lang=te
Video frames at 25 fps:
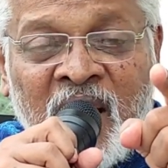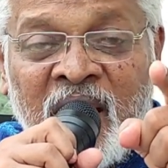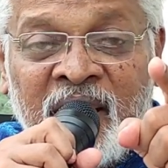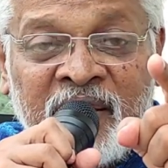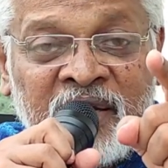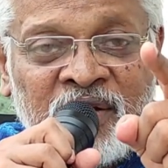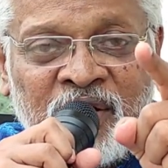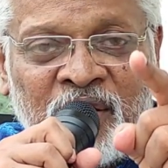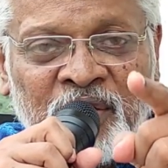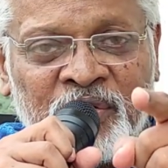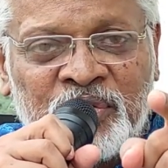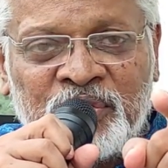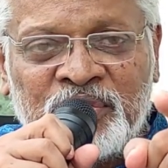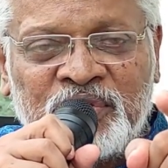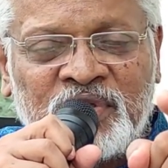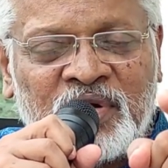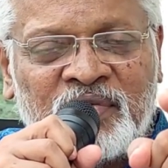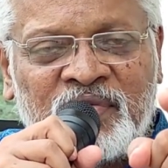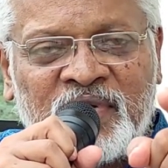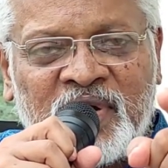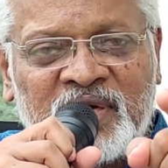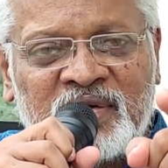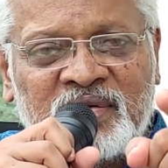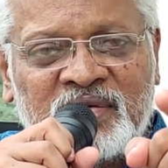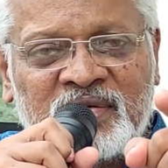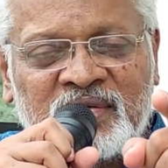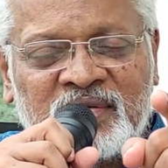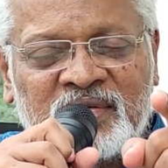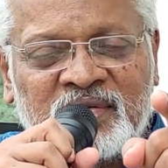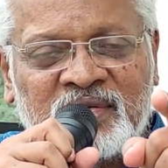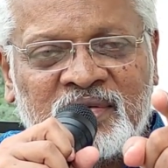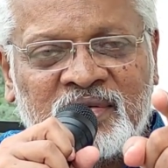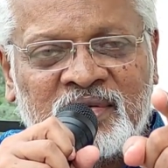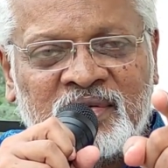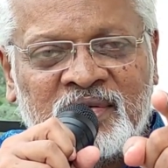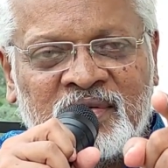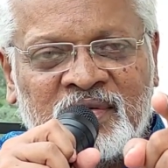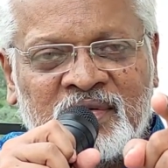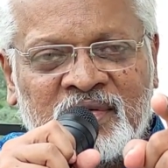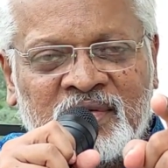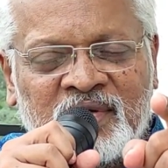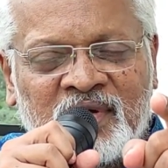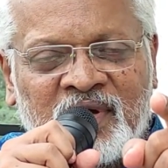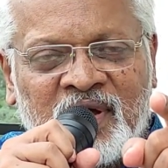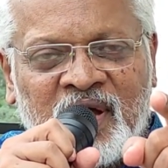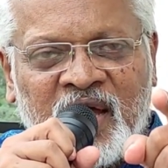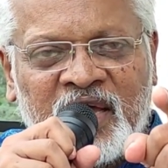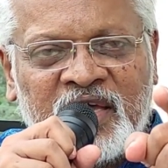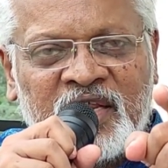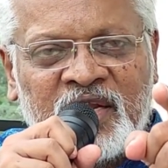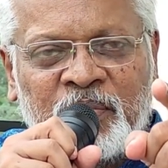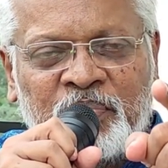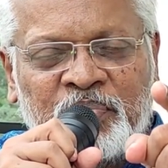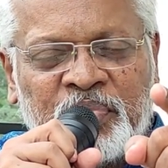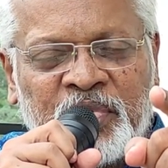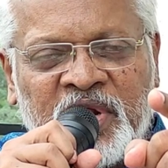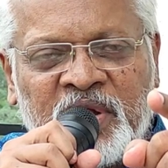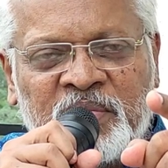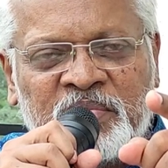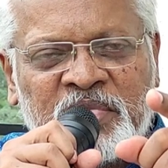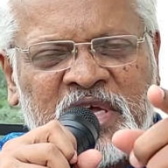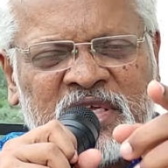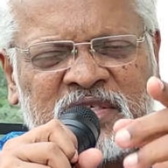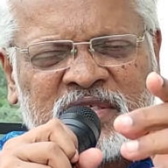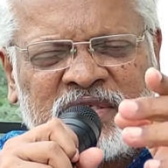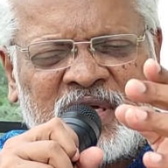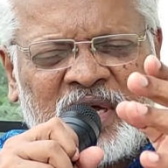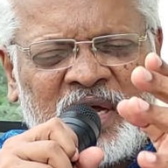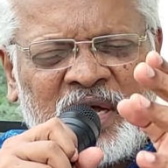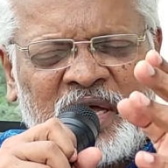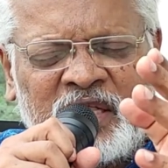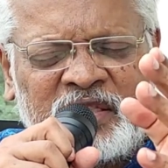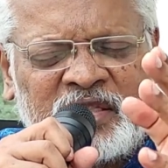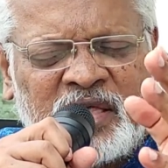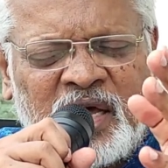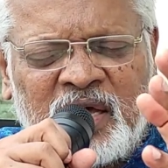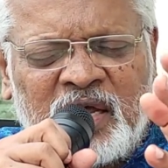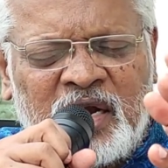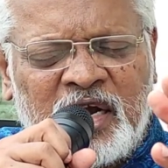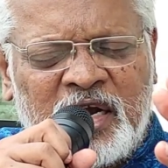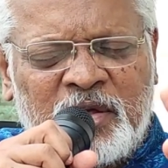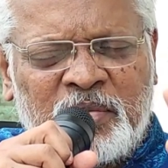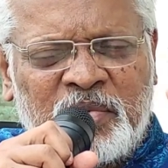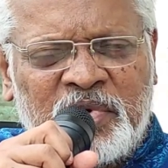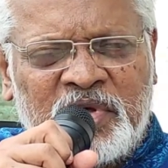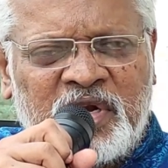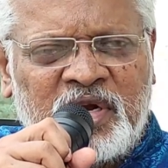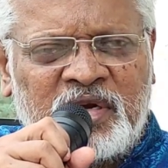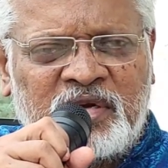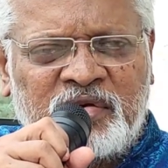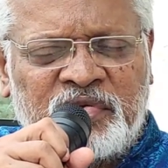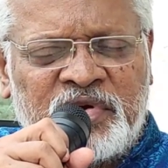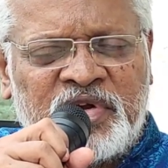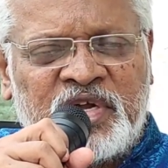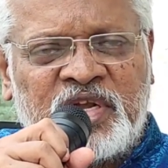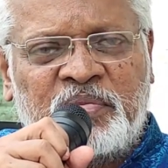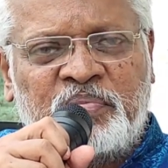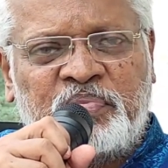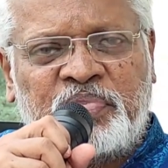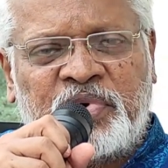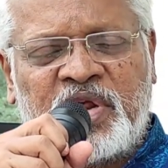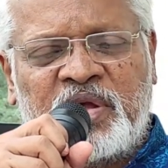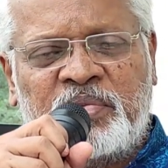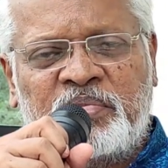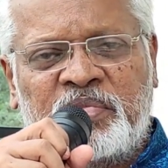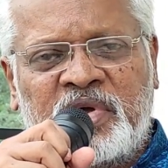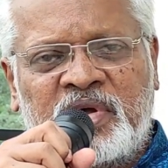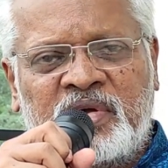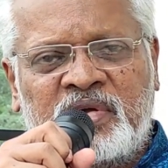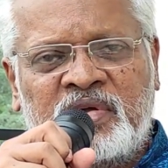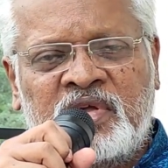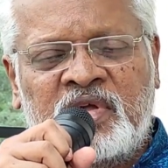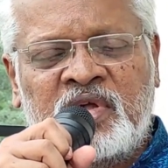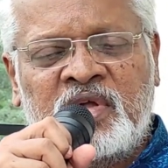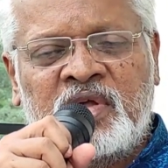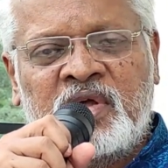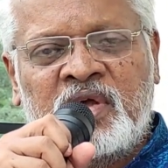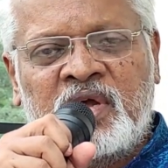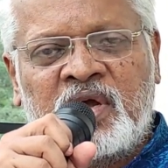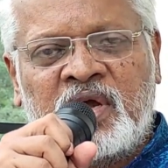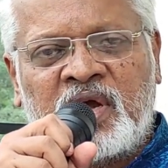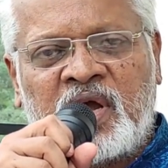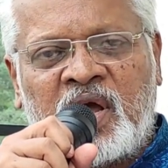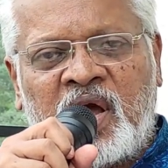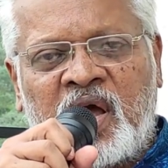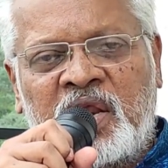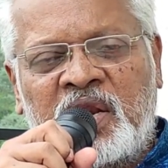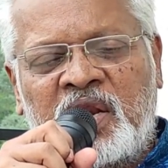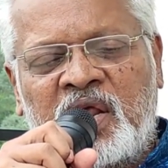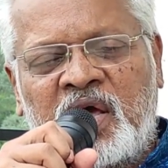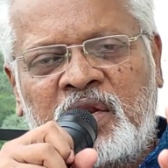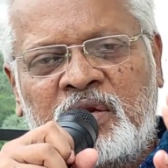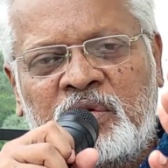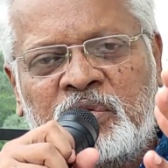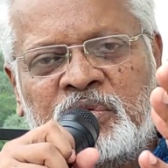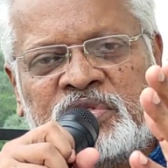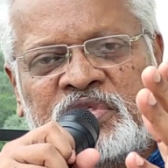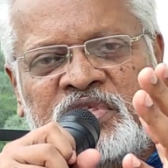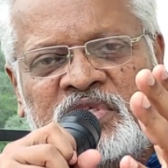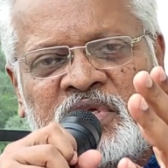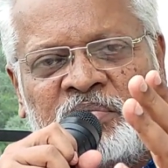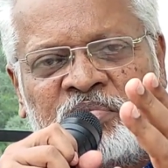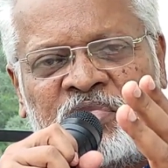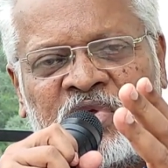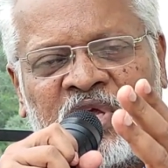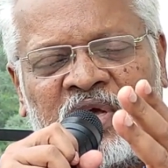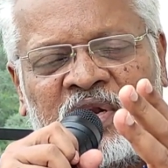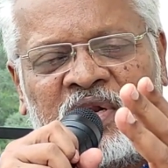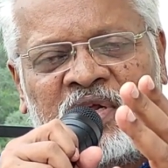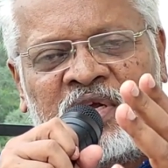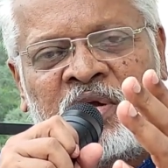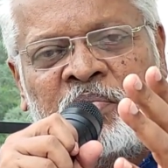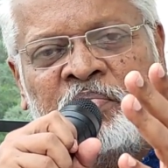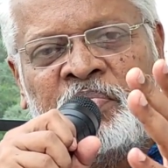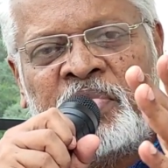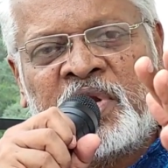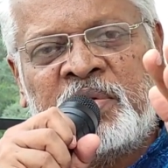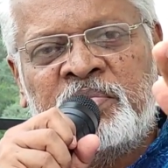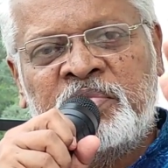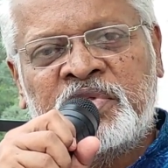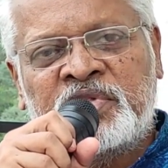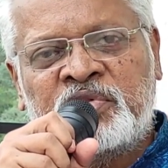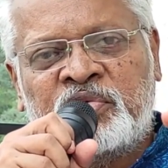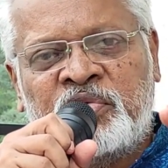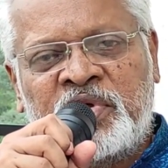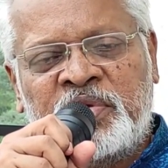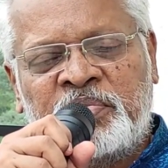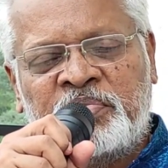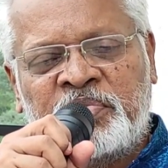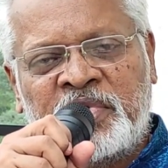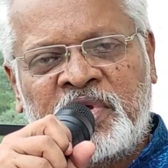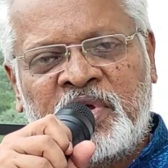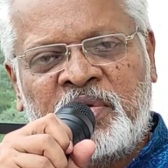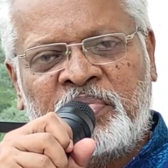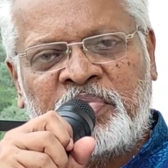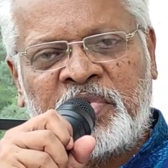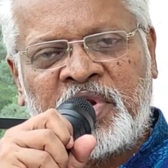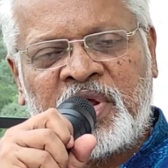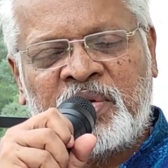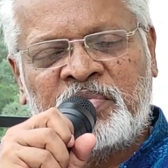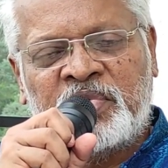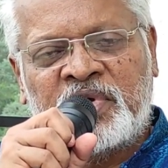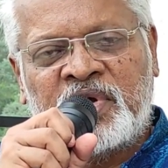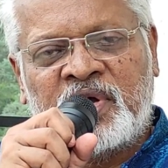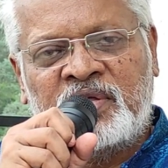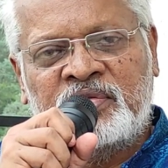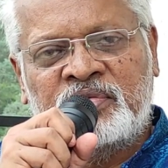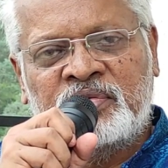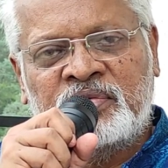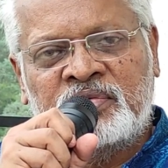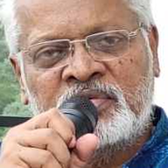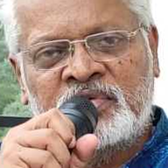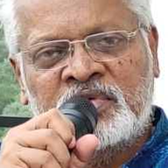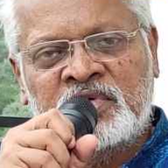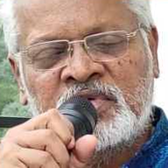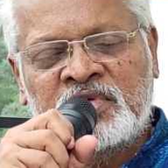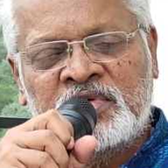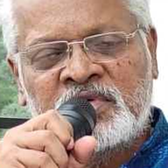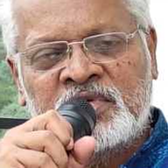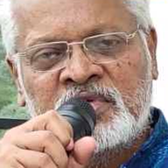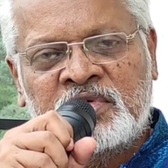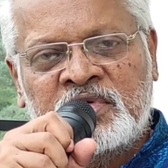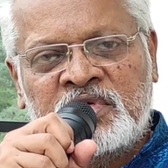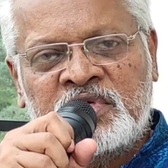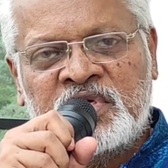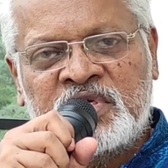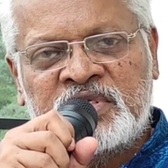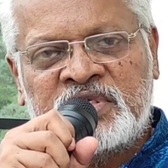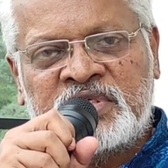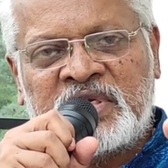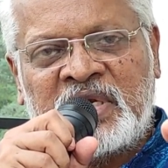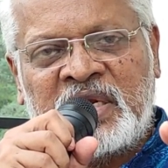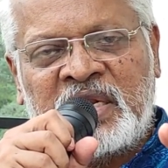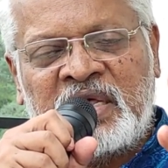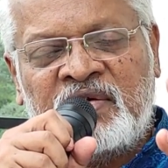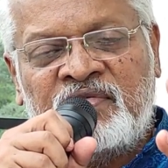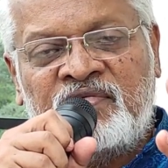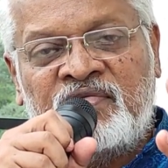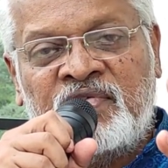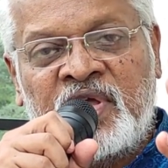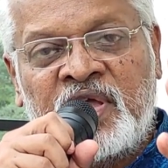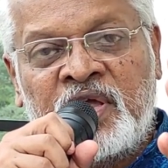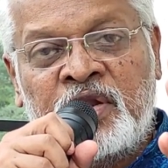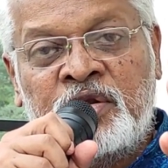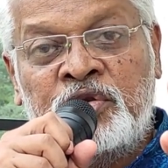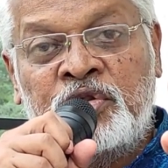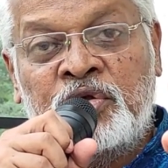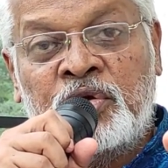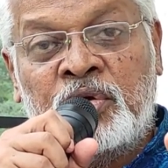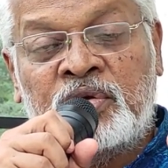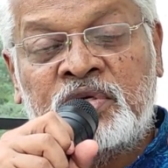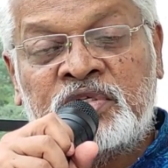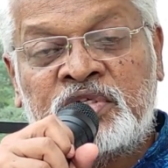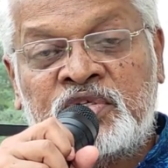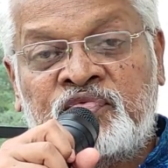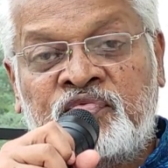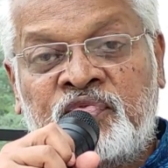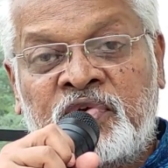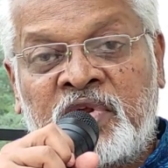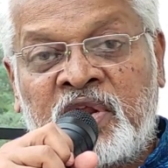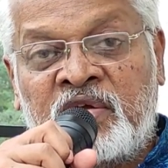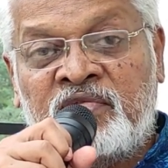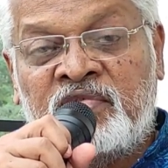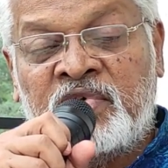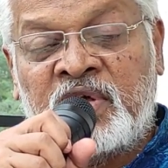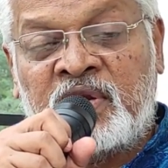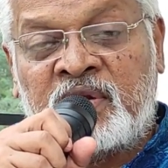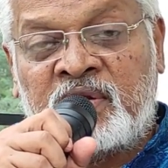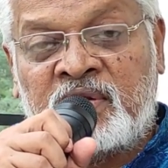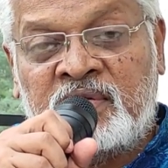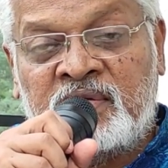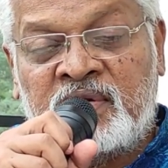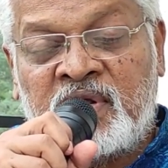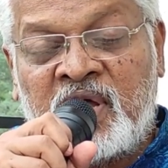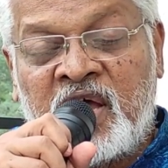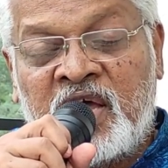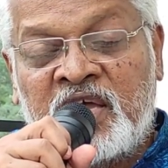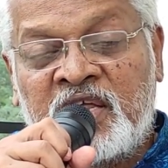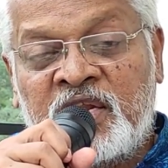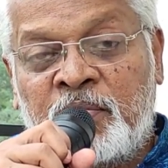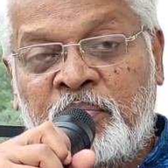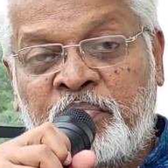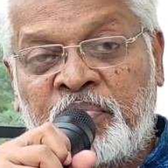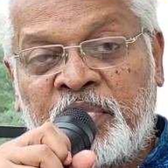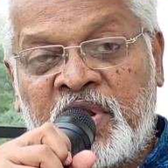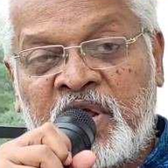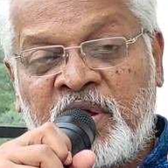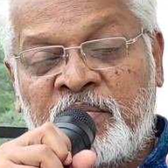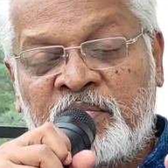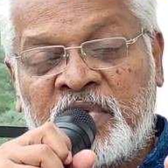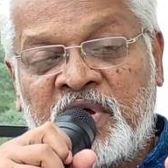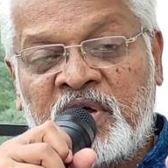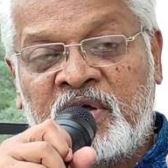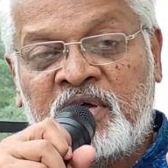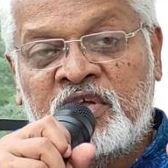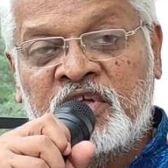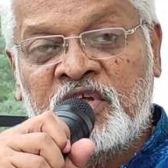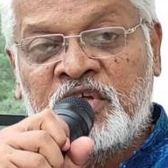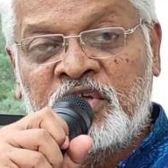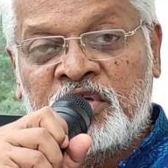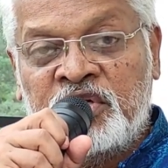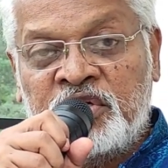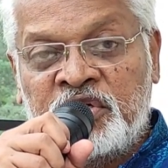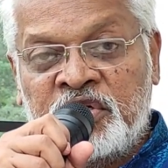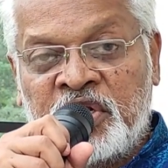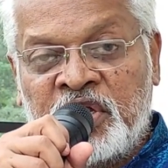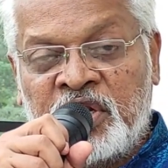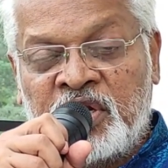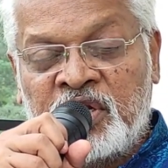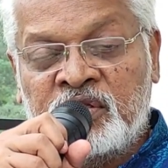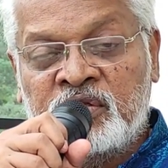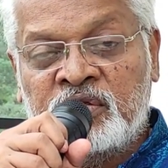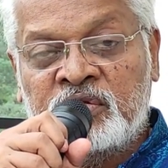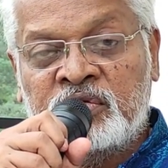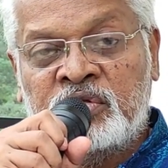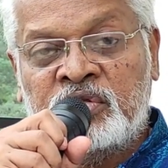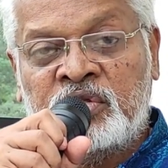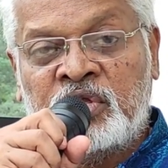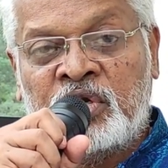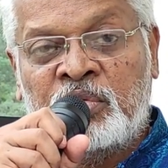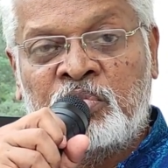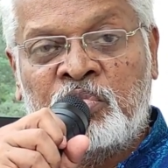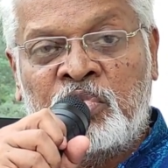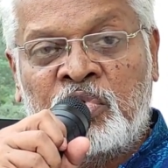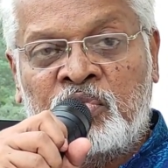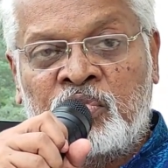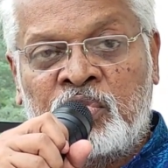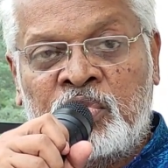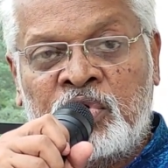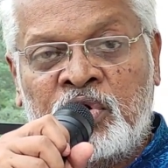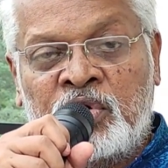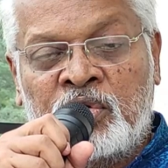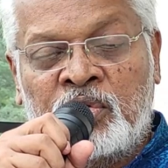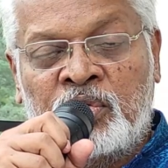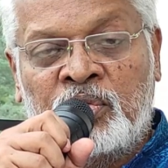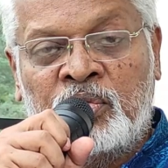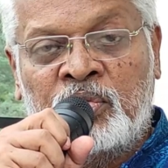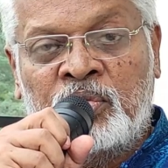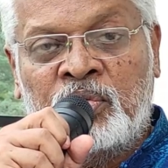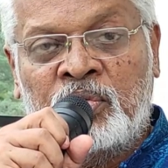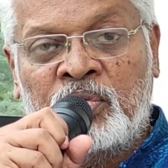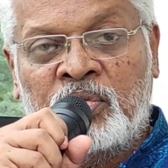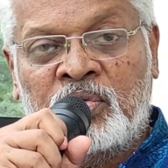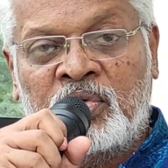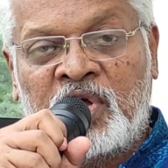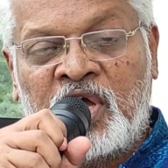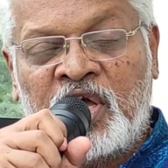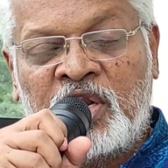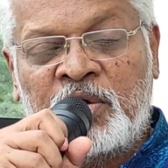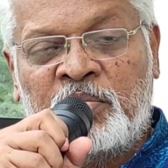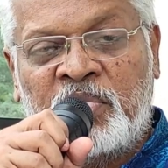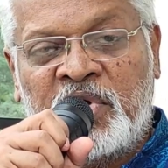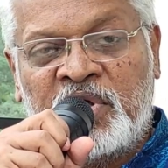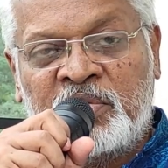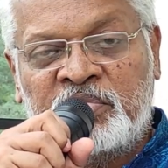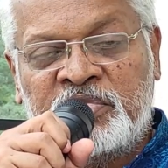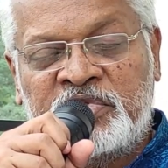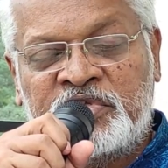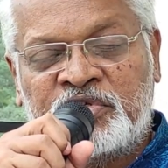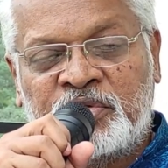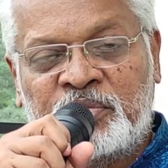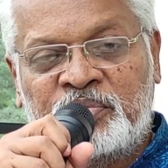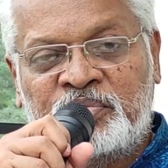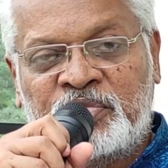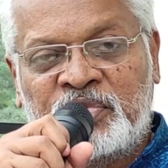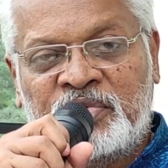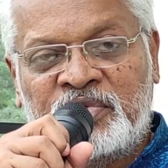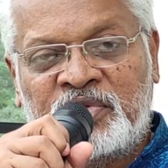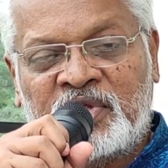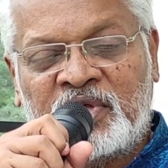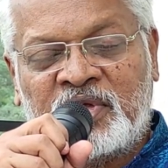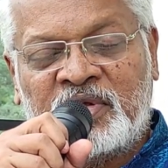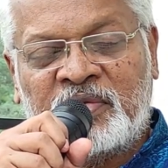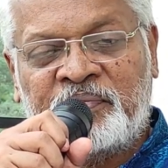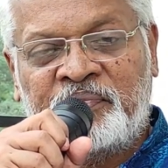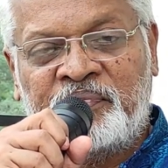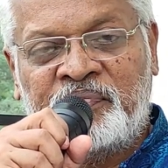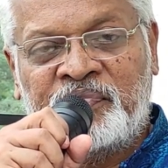ఆయన అడుగుతావా ఆయన ప్రేమ సాధారణమైనటువంటి ప్రేమ కాలాలు సమయాలకి పరిమితం అయిపోయే ప్రేమ కాదు హీస్ లవ్ ఎండ్యూర్స్ ఫర్ ఎవర్ ఆయన ప్రేమ నిరంతరము ఉండును అని బైబిల్ చెబుతుంది